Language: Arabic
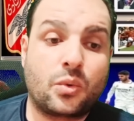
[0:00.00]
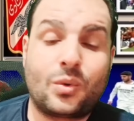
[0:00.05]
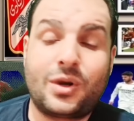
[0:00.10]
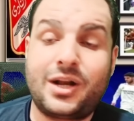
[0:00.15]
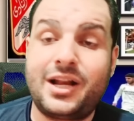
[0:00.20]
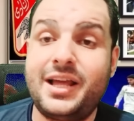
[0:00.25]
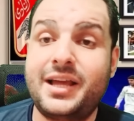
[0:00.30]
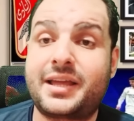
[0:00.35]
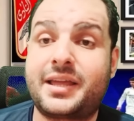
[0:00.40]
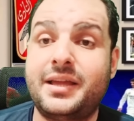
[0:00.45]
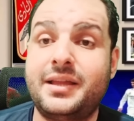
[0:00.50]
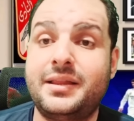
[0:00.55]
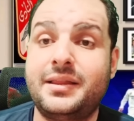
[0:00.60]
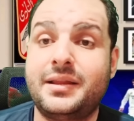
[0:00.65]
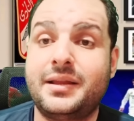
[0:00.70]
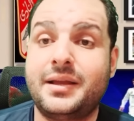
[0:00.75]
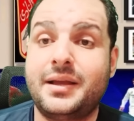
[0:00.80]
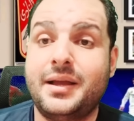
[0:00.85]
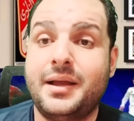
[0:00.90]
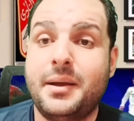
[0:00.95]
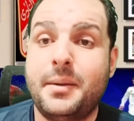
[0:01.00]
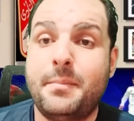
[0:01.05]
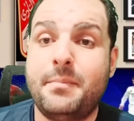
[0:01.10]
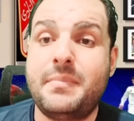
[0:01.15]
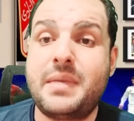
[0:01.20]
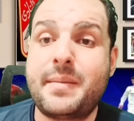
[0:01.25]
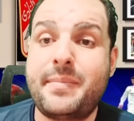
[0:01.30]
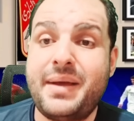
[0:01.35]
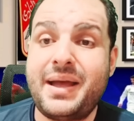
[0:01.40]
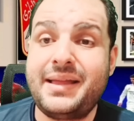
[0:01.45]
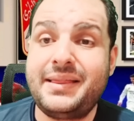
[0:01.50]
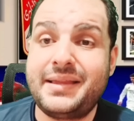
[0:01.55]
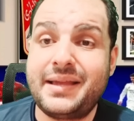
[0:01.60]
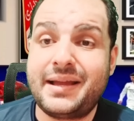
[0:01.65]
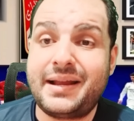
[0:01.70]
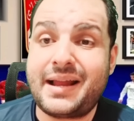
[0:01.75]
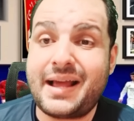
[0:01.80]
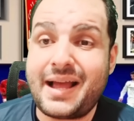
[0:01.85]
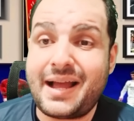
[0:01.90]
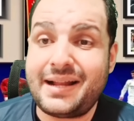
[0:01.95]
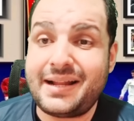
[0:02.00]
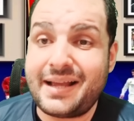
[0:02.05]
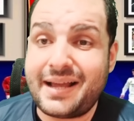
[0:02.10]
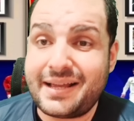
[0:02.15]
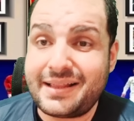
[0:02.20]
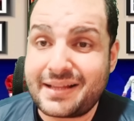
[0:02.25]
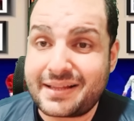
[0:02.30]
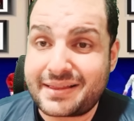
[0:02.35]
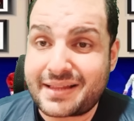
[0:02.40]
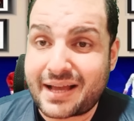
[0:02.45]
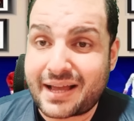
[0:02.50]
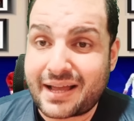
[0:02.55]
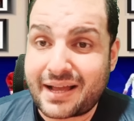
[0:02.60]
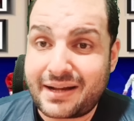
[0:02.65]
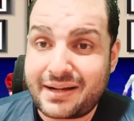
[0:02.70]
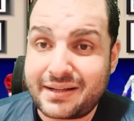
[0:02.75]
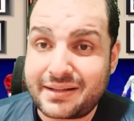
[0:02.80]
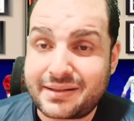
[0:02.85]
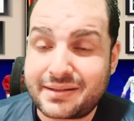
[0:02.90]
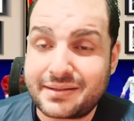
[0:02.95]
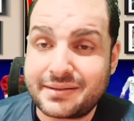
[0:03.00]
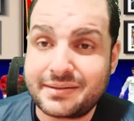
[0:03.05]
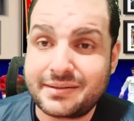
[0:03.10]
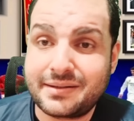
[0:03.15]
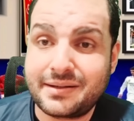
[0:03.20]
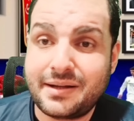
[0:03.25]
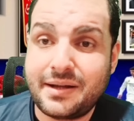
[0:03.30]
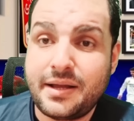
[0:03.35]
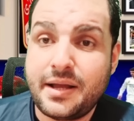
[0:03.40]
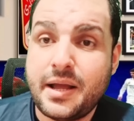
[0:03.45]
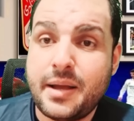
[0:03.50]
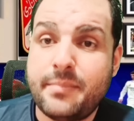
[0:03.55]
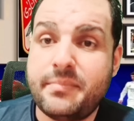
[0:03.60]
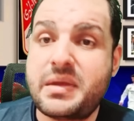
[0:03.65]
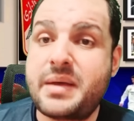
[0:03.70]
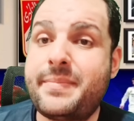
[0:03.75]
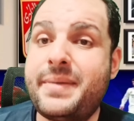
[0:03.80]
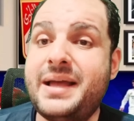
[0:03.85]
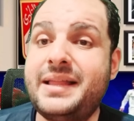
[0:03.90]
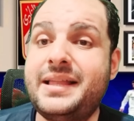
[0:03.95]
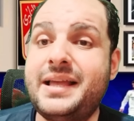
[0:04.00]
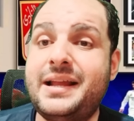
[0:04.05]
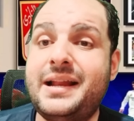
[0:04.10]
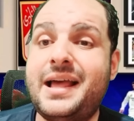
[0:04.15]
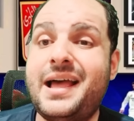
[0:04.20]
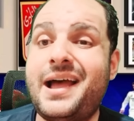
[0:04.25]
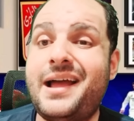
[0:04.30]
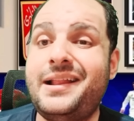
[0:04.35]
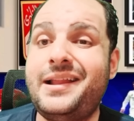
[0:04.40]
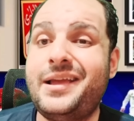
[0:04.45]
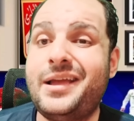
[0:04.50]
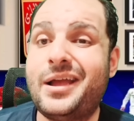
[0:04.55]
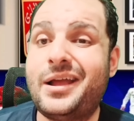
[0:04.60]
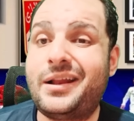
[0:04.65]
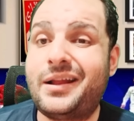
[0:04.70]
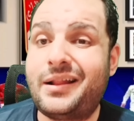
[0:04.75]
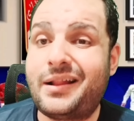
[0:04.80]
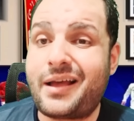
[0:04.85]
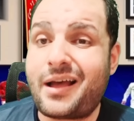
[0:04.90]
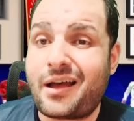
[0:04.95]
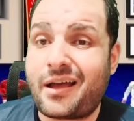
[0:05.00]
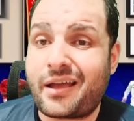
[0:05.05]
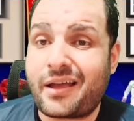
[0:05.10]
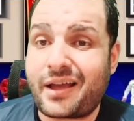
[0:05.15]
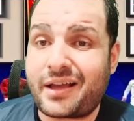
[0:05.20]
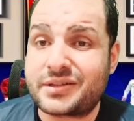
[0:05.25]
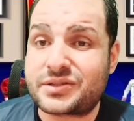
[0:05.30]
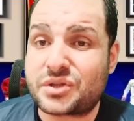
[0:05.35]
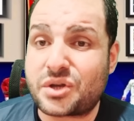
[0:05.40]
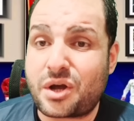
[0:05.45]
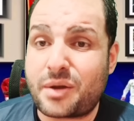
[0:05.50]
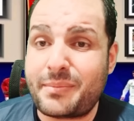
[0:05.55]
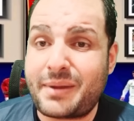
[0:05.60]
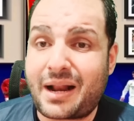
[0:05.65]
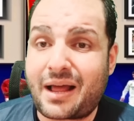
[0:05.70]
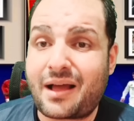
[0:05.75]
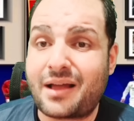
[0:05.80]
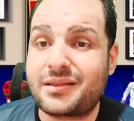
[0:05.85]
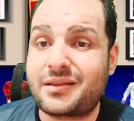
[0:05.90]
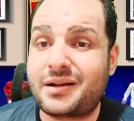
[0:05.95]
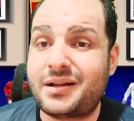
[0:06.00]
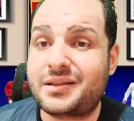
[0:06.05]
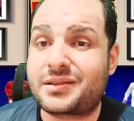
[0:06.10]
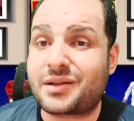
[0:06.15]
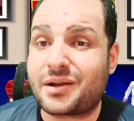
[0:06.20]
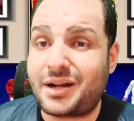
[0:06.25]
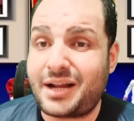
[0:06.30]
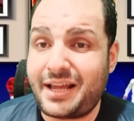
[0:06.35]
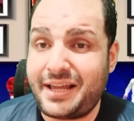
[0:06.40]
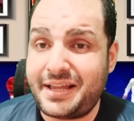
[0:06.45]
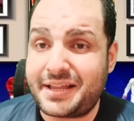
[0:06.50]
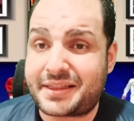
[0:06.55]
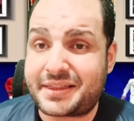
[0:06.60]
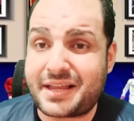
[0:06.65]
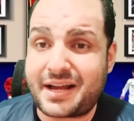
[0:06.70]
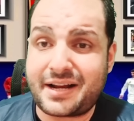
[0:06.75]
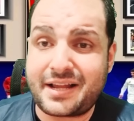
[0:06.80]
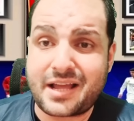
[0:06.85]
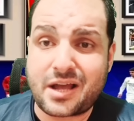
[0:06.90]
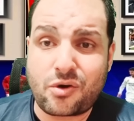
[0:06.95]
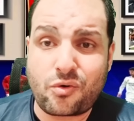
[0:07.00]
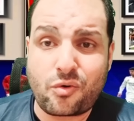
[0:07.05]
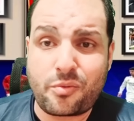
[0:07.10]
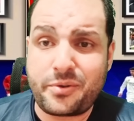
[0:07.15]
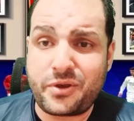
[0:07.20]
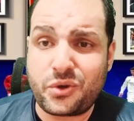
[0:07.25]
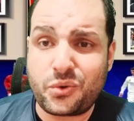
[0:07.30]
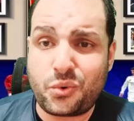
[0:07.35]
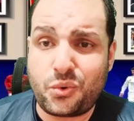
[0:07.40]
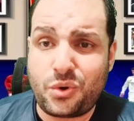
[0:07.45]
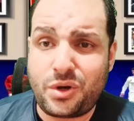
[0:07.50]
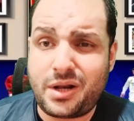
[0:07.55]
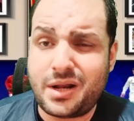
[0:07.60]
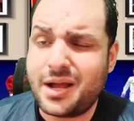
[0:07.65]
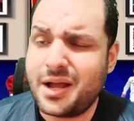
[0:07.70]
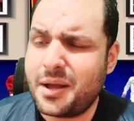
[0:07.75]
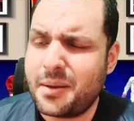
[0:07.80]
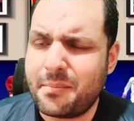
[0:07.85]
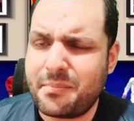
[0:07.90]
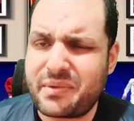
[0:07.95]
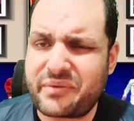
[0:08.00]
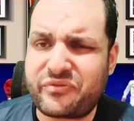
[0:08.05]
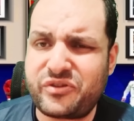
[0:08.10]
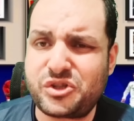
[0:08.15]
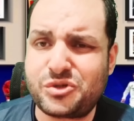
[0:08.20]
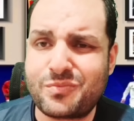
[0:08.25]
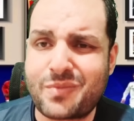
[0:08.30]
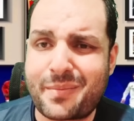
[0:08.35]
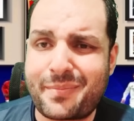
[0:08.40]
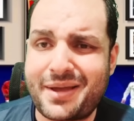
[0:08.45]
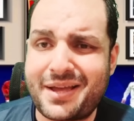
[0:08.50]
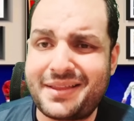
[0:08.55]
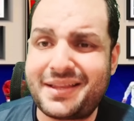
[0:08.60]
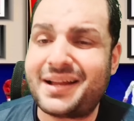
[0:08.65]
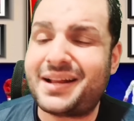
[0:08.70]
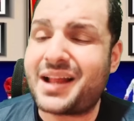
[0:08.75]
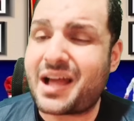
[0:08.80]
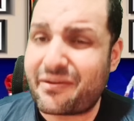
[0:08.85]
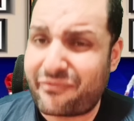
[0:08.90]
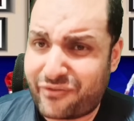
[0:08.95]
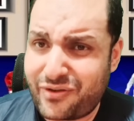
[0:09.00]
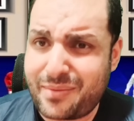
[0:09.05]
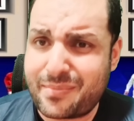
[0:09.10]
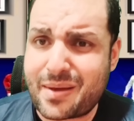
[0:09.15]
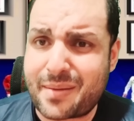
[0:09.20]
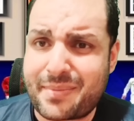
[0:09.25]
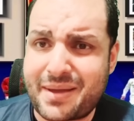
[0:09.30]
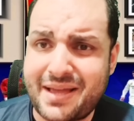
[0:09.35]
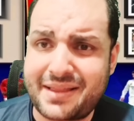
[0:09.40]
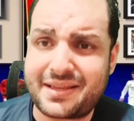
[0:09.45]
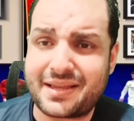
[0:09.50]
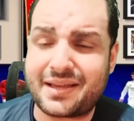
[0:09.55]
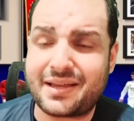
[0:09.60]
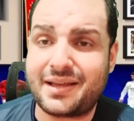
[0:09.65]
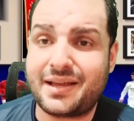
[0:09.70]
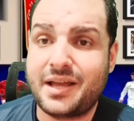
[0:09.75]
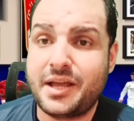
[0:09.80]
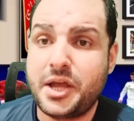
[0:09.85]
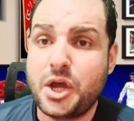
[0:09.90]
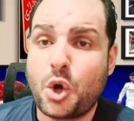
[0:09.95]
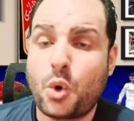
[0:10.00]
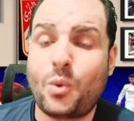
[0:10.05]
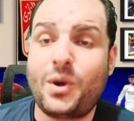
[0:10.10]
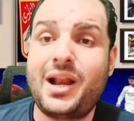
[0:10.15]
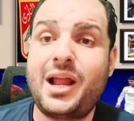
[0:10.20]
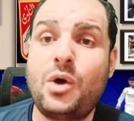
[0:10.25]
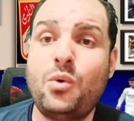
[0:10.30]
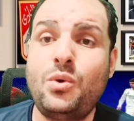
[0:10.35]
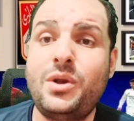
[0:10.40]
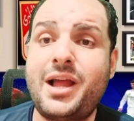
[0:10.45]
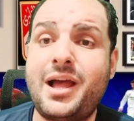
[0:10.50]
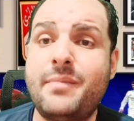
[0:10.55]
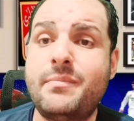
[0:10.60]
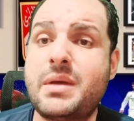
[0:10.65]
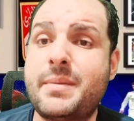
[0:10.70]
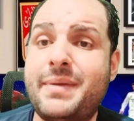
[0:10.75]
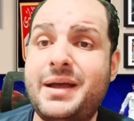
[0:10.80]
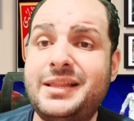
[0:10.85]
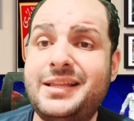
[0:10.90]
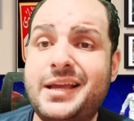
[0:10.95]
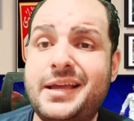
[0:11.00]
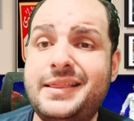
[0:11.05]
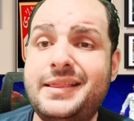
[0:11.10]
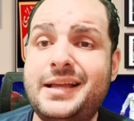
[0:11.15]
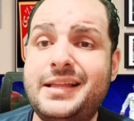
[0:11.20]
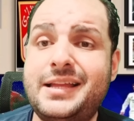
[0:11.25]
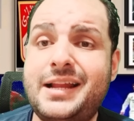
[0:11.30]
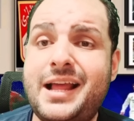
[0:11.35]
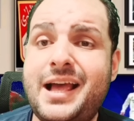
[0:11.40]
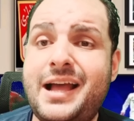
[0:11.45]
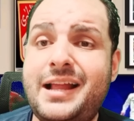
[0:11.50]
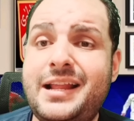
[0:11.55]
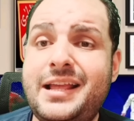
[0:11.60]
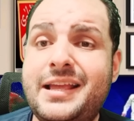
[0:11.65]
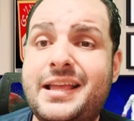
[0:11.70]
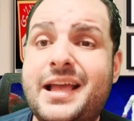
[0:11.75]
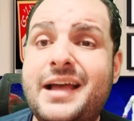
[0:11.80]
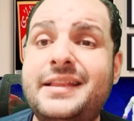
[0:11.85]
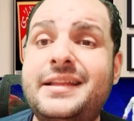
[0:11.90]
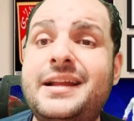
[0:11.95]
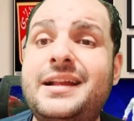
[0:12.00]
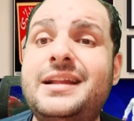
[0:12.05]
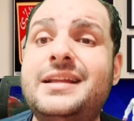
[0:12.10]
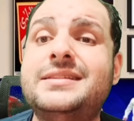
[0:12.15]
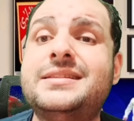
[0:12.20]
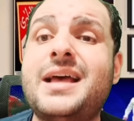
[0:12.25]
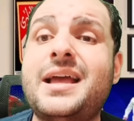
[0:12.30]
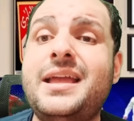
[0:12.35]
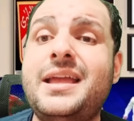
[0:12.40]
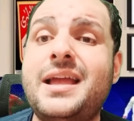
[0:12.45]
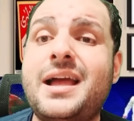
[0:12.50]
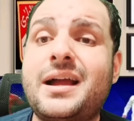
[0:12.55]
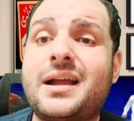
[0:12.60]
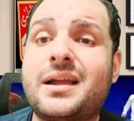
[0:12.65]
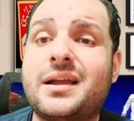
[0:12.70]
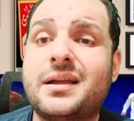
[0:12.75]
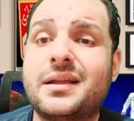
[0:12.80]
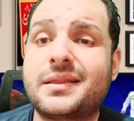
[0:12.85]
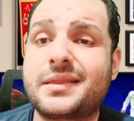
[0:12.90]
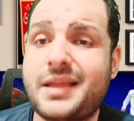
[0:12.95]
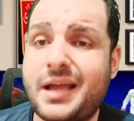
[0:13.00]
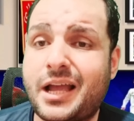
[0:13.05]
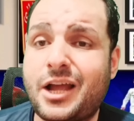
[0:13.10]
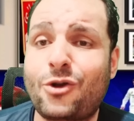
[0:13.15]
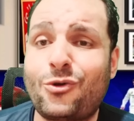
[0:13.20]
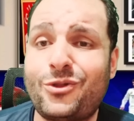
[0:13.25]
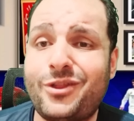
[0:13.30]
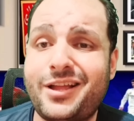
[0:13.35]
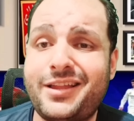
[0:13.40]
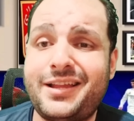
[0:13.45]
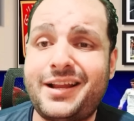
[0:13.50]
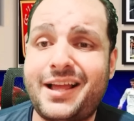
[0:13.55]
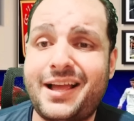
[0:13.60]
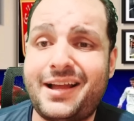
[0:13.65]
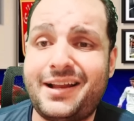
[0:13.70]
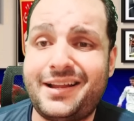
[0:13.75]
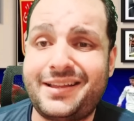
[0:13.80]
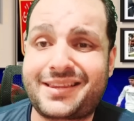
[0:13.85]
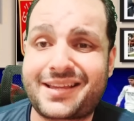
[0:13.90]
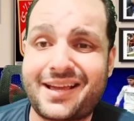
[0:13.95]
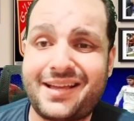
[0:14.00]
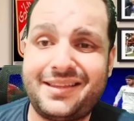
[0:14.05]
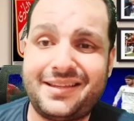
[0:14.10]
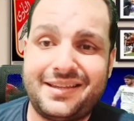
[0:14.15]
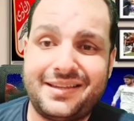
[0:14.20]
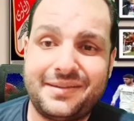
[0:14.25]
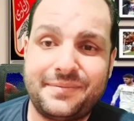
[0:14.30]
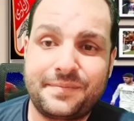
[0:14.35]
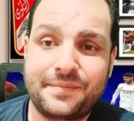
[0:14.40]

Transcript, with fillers: ولكن مبادئ الاهلي هنا اتدخلت مبادئ الاهلي اللي الاخ عصام الحضري طالع يتريق وبيقول مفيش مبادئ لا في مبادئ ولولا مبادئ النادي الاهلي كان اللي زيك دخلوا النادي الاهلي تاني